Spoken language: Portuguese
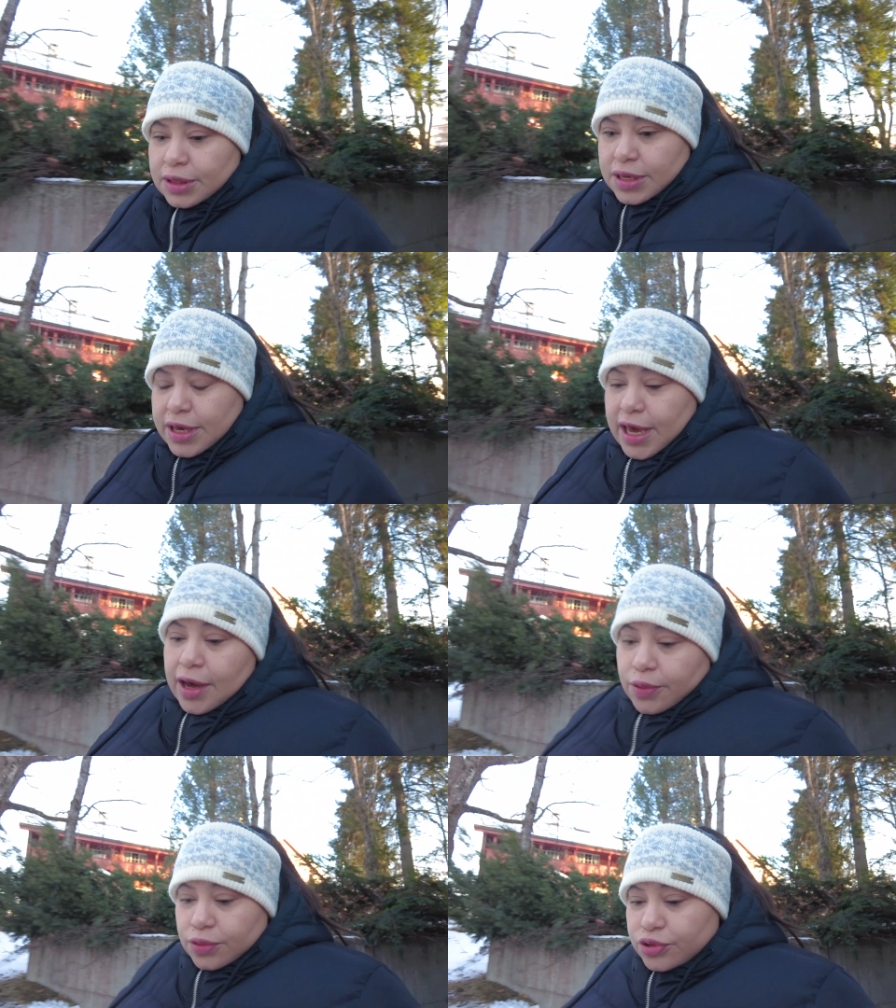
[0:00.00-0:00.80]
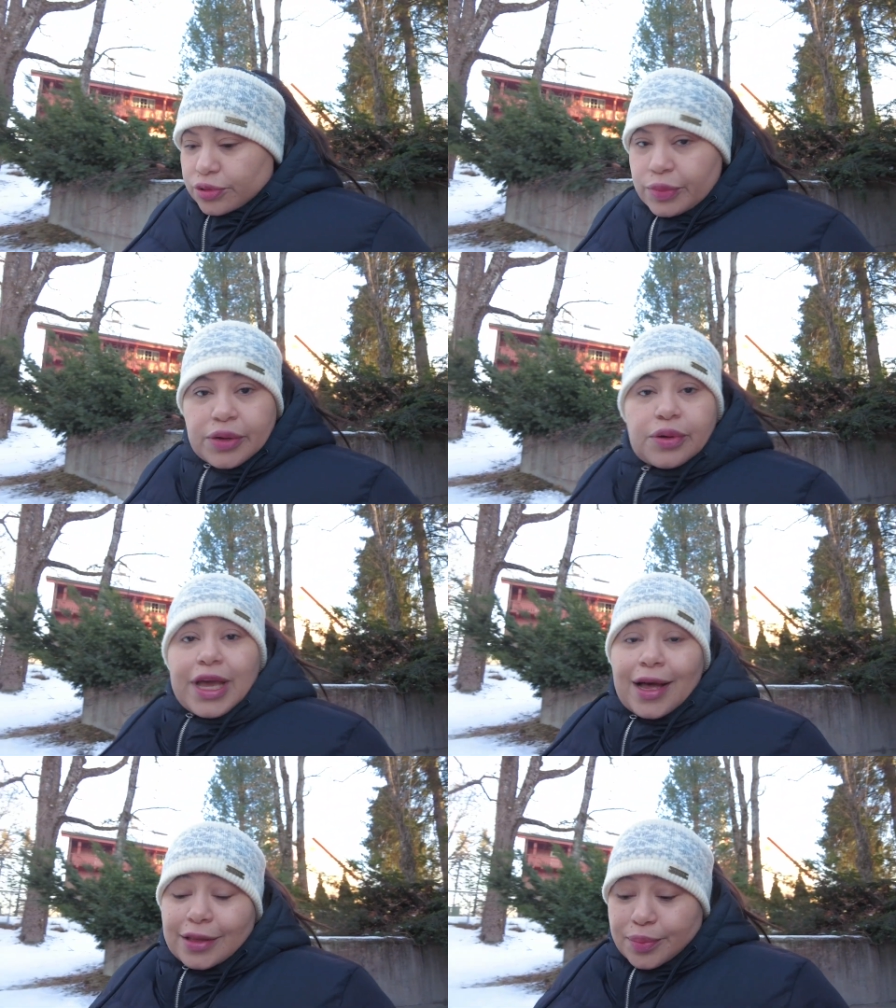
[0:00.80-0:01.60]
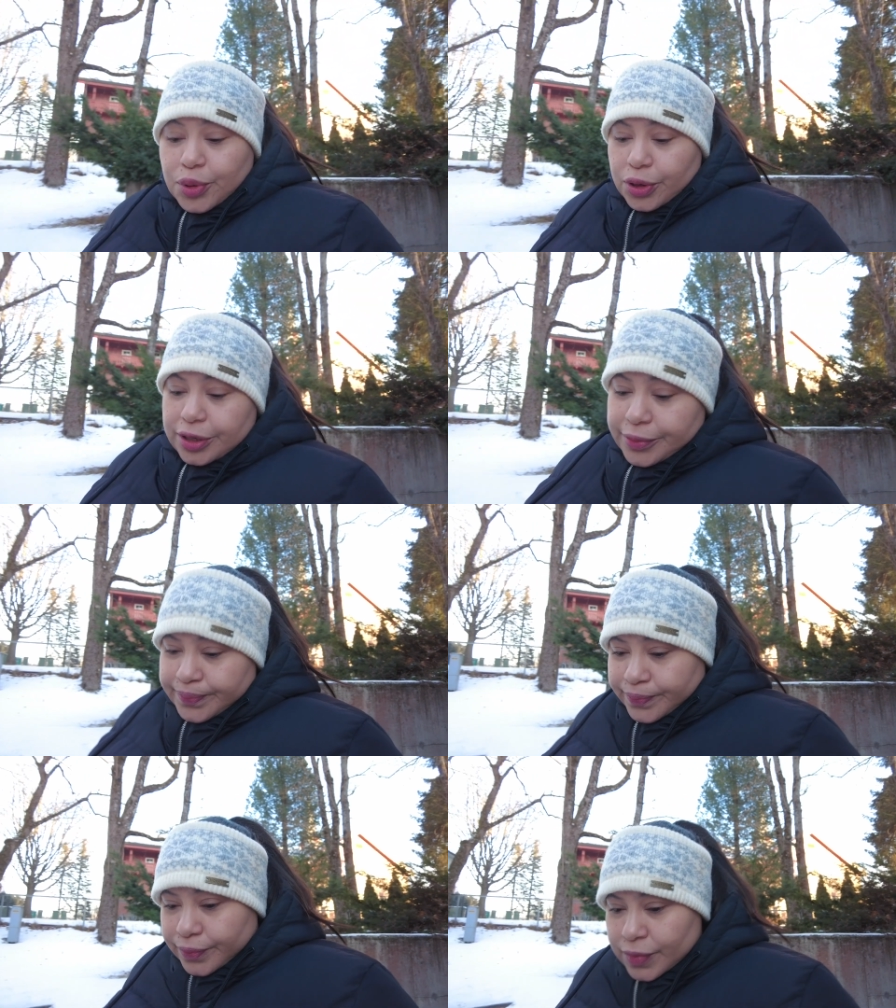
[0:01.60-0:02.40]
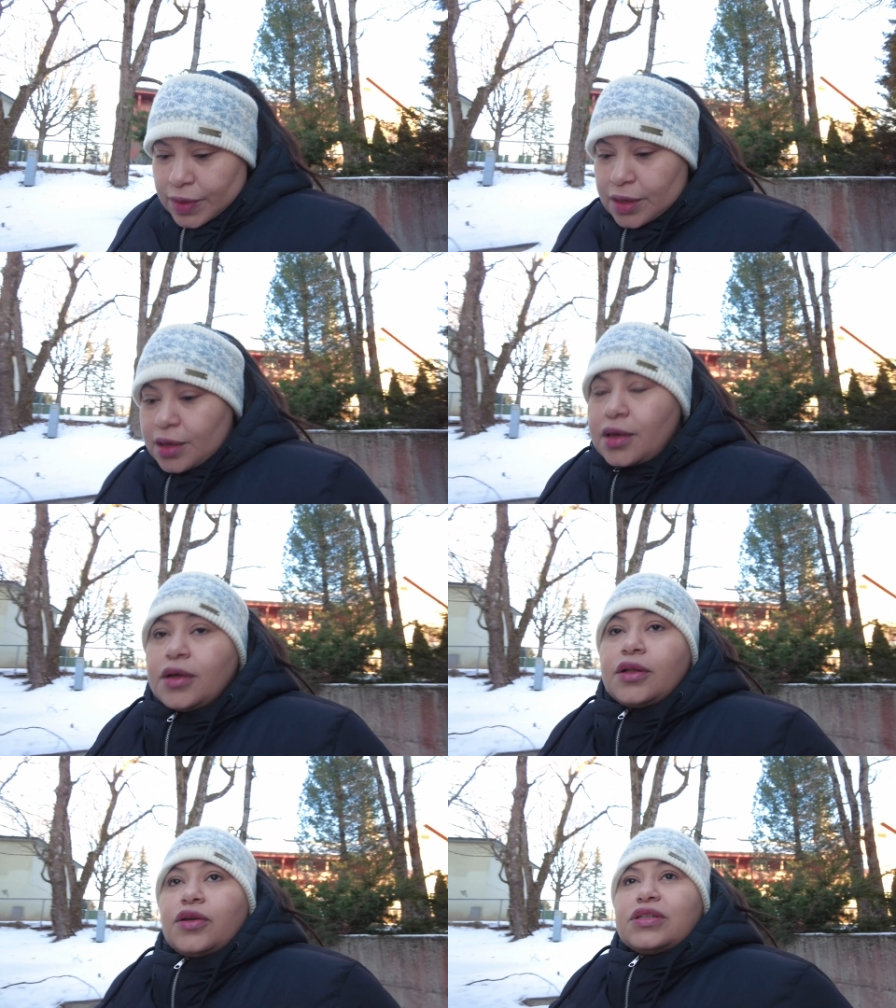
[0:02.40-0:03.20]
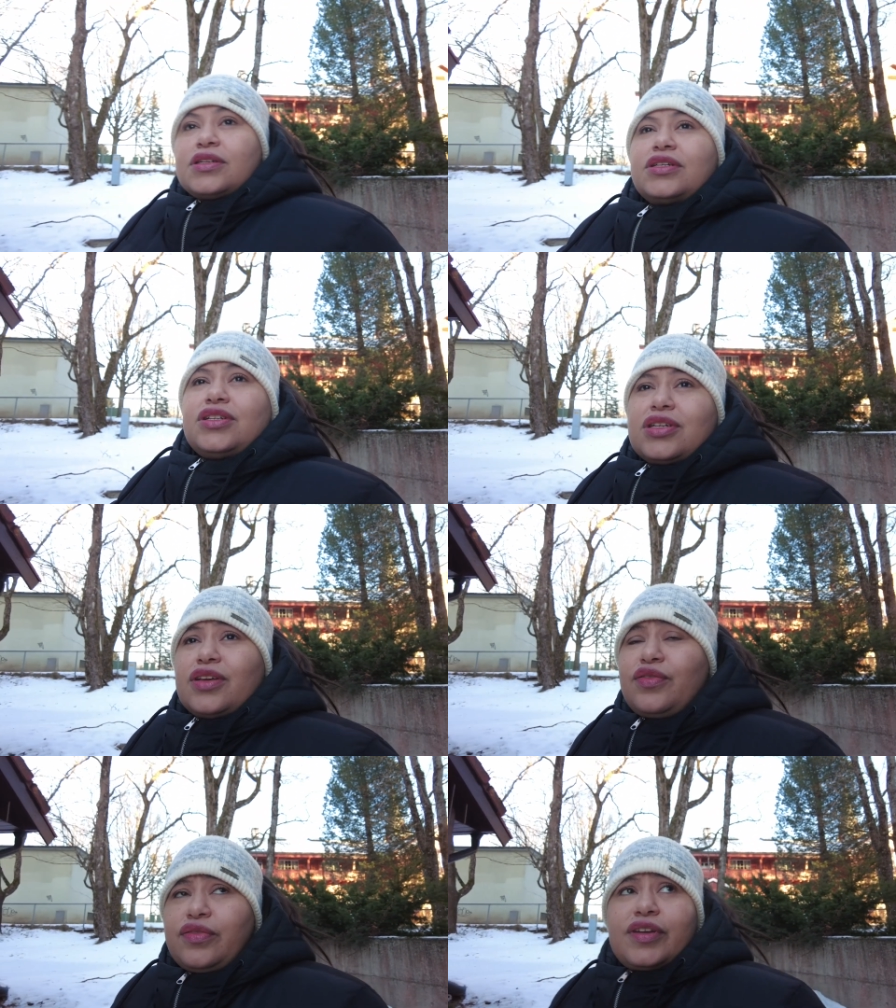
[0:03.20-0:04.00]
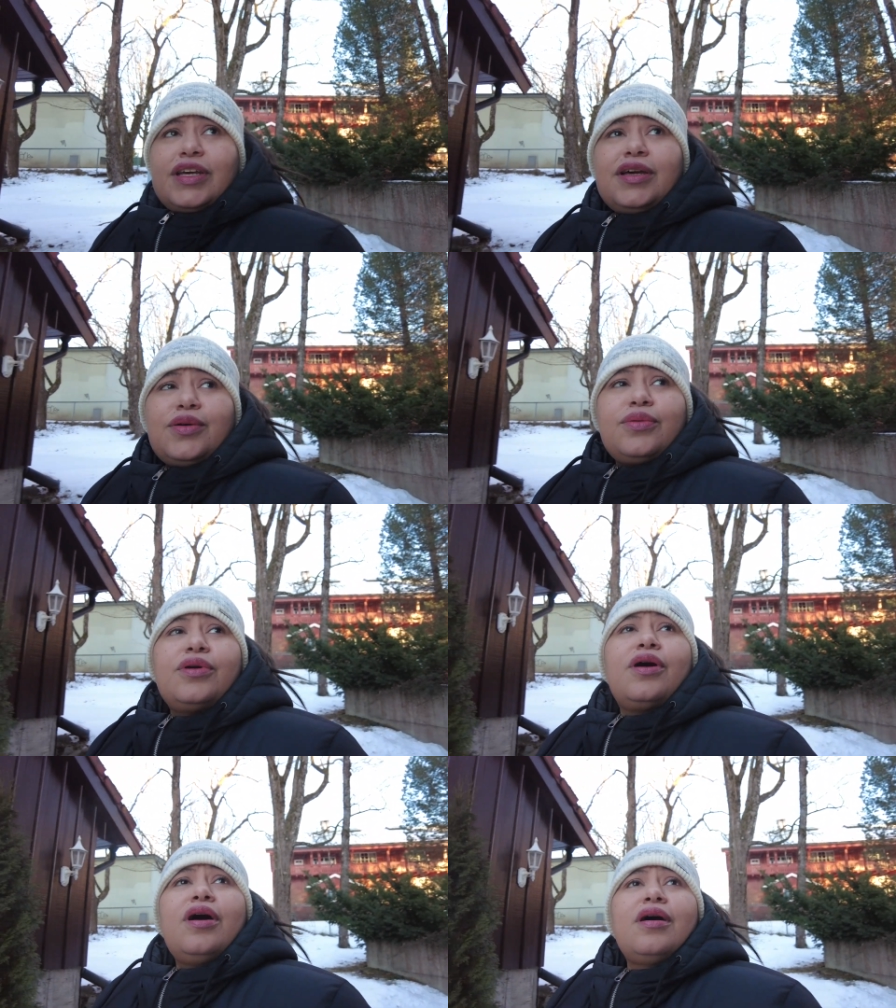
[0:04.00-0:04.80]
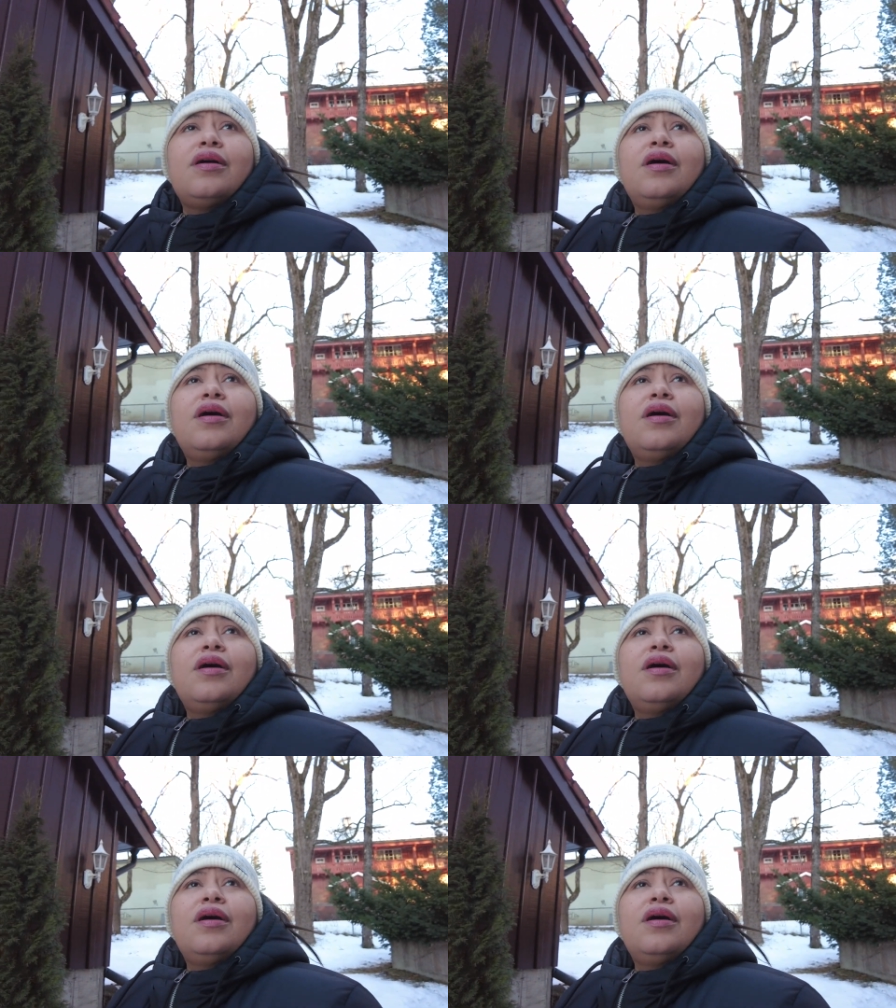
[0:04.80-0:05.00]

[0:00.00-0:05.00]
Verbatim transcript: que é onde minha cunhada mora nossa, gente, que frio! Ó.